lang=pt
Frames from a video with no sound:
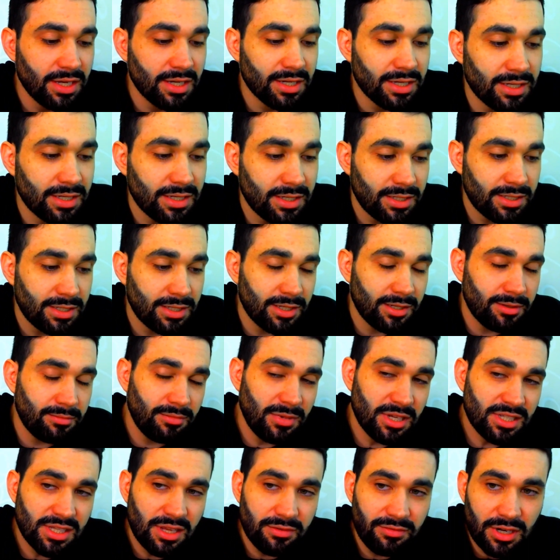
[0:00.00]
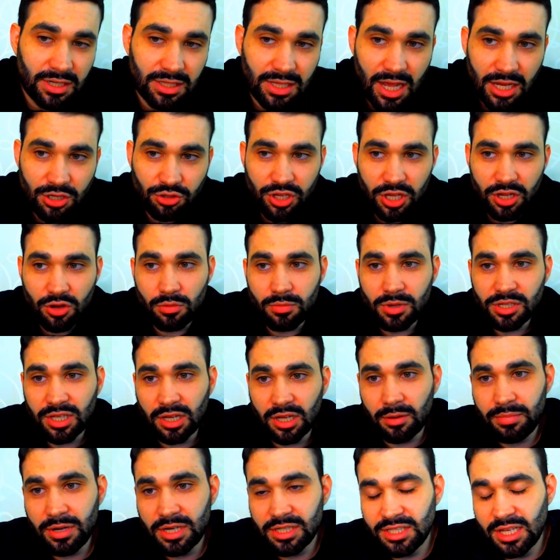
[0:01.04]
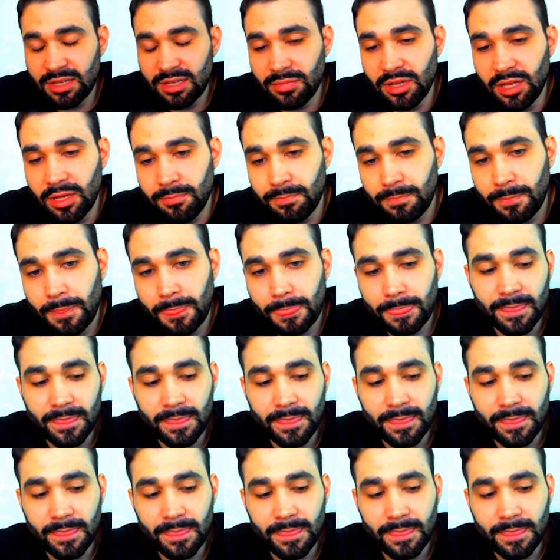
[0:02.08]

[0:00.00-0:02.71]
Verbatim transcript: Uh, mas na verdade, o que começaram a perceber?